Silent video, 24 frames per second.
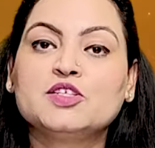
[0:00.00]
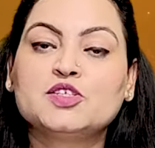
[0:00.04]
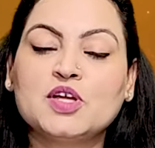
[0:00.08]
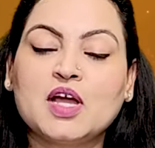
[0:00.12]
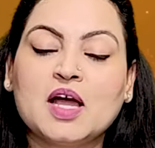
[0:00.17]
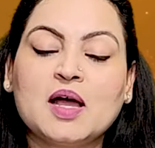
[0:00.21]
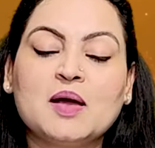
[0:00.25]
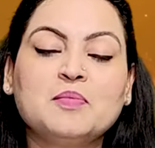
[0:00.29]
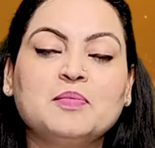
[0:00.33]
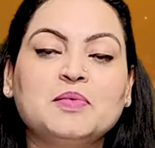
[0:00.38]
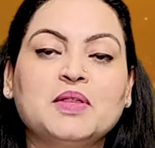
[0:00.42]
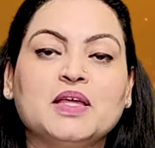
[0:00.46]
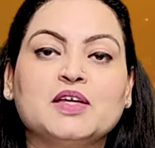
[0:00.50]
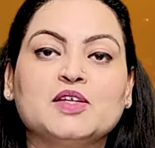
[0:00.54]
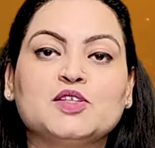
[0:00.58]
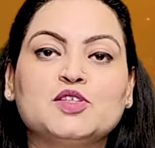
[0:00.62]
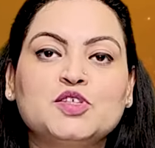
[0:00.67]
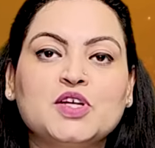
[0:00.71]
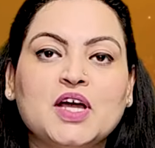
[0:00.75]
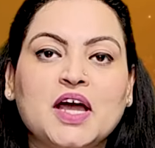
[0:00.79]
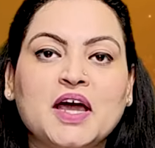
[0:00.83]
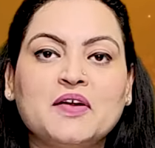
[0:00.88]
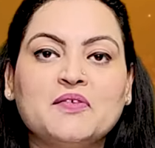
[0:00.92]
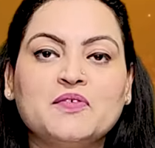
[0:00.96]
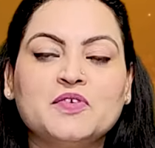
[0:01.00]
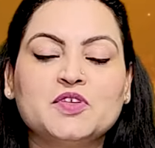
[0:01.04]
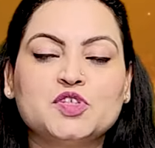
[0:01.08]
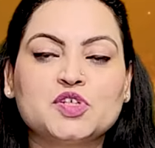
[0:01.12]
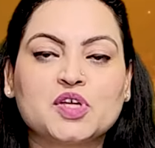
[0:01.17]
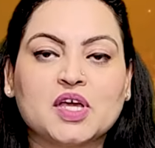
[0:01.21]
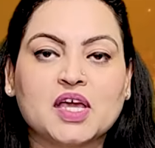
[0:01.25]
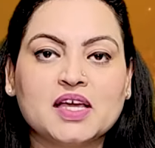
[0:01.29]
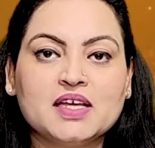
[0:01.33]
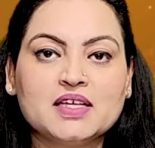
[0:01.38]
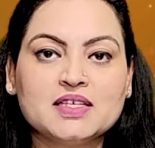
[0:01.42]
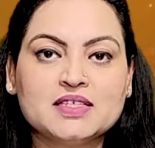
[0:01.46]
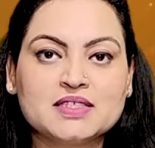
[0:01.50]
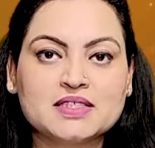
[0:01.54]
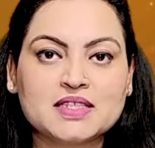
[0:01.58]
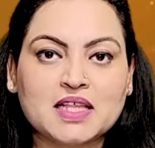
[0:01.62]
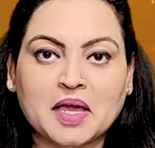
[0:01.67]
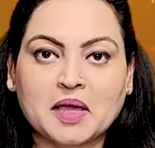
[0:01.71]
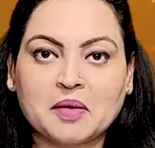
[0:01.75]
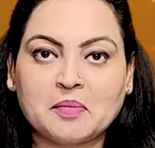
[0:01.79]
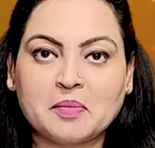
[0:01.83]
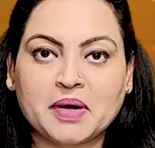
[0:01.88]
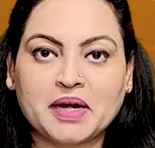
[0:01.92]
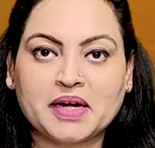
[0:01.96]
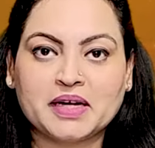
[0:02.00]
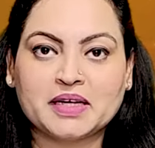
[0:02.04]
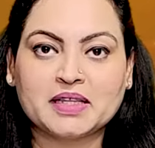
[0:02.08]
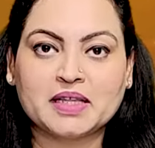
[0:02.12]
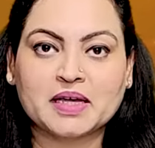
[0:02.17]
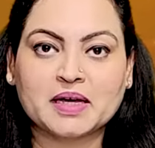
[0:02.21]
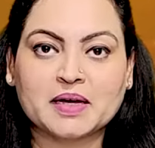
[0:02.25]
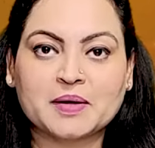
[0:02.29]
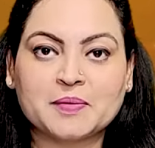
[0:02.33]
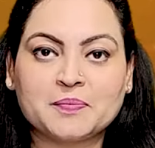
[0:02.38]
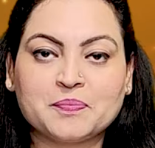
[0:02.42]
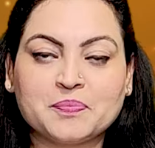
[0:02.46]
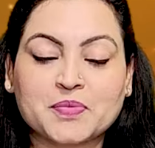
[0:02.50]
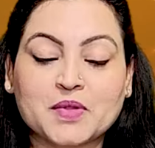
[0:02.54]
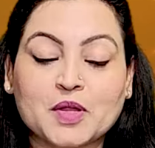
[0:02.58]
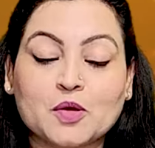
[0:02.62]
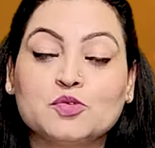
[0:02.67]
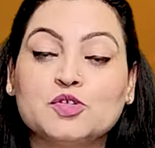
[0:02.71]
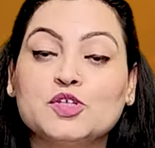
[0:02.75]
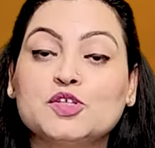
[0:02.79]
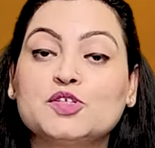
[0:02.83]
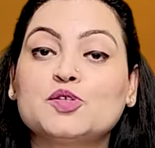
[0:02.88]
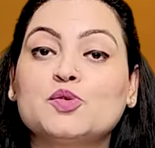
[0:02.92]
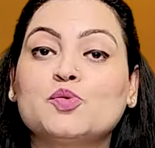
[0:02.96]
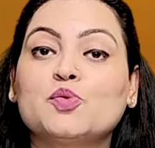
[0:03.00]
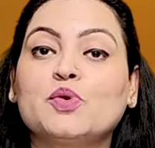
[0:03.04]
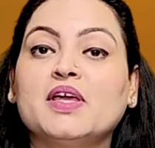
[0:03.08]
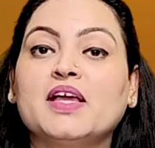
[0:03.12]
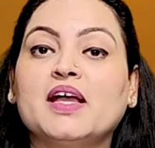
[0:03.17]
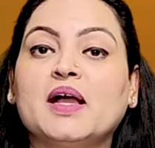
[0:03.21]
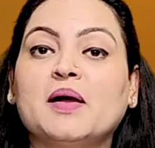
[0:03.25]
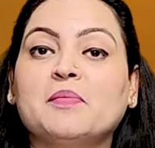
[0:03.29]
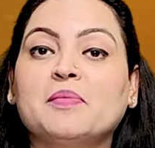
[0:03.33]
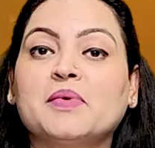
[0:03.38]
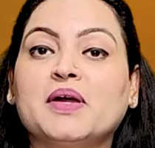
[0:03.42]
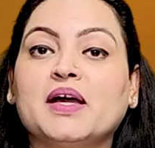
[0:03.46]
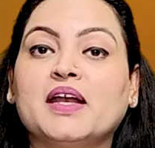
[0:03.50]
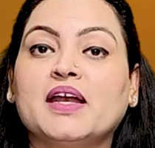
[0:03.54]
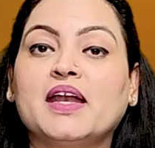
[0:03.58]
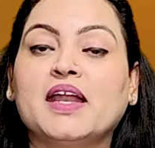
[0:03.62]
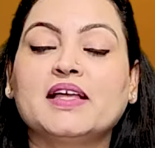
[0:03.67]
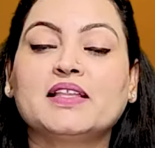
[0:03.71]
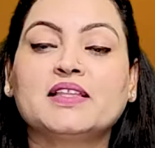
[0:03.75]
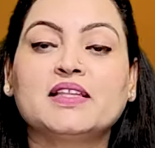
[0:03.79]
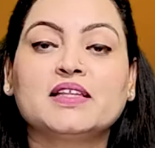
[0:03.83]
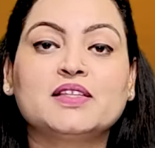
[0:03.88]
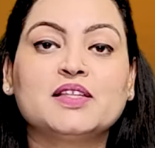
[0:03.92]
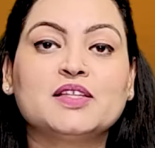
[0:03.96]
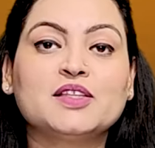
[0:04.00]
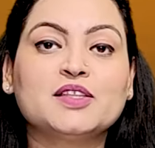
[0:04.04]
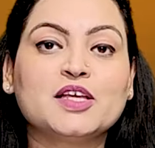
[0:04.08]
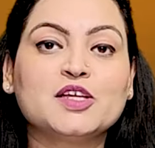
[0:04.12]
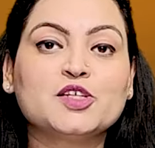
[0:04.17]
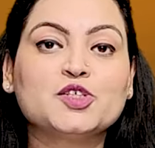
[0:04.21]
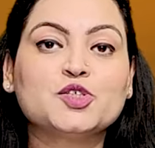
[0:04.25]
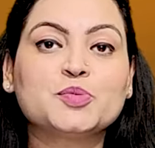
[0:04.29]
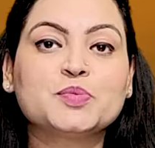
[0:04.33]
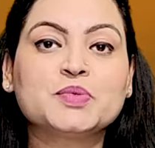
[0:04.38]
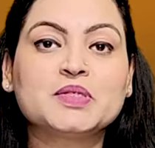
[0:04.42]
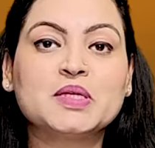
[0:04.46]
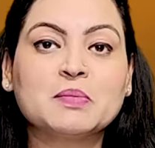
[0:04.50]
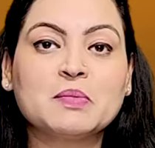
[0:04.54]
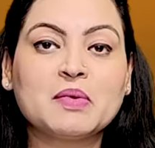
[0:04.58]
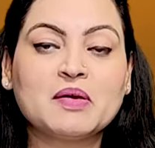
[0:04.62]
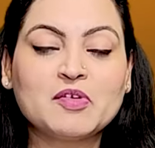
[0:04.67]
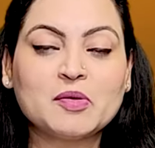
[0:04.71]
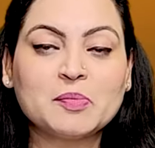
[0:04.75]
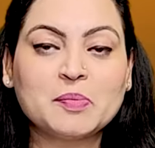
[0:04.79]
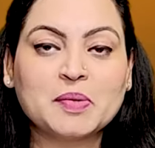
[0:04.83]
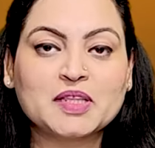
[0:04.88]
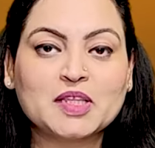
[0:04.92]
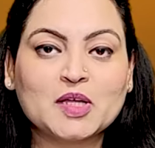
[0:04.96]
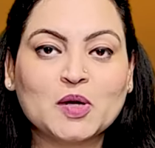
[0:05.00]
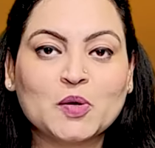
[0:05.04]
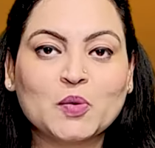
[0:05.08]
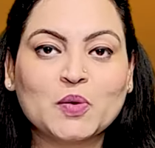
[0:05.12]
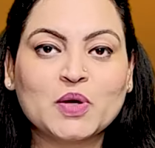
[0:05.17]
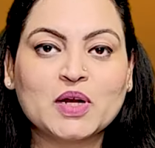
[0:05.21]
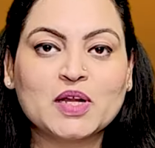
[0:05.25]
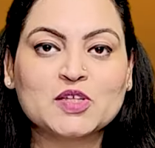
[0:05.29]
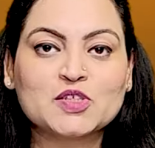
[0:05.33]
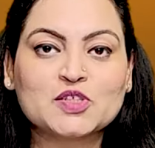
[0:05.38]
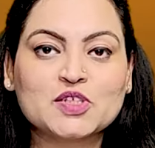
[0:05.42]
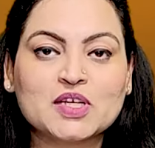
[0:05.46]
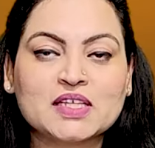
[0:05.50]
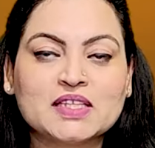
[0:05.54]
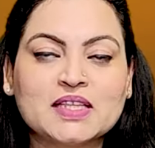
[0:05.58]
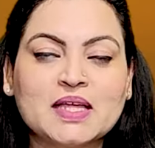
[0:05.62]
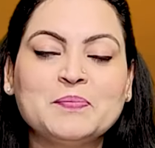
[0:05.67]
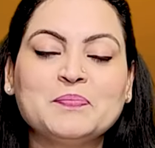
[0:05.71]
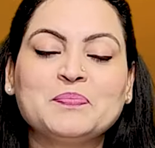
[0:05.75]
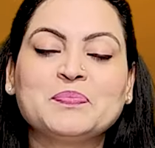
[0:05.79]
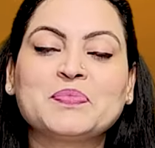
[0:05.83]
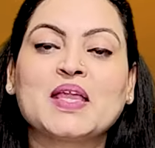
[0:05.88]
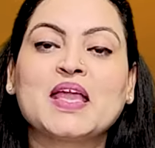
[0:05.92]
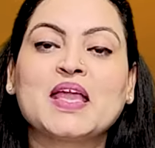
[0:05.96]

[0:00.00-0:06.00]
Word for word: शाम के चार बज के सताई मिनट तक मुझे ज़रूरी काम करना है तो दिन का शुभ समा भी पता होना चाहिए